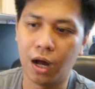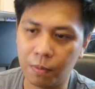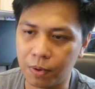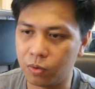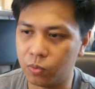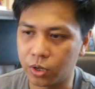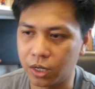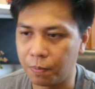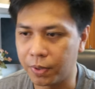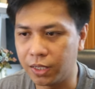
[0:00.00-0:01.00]

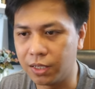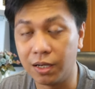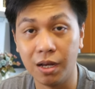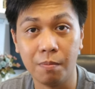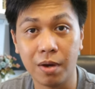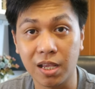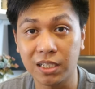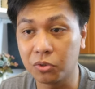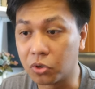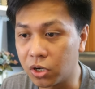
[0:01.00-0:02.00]
Makakapag-work ka pa rin hanggang
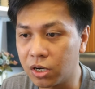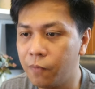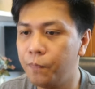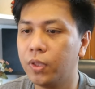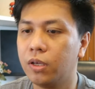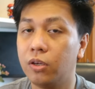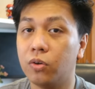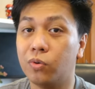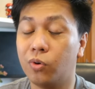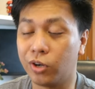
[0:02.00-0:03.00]
ma-restore
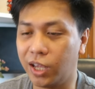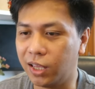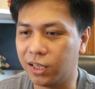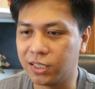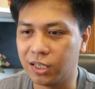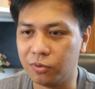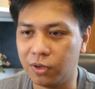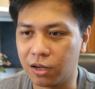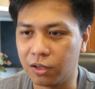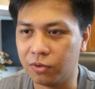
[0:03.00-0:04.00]
yung kuryente sa
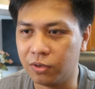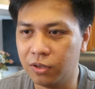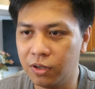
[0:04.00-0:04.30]
lugar nyo.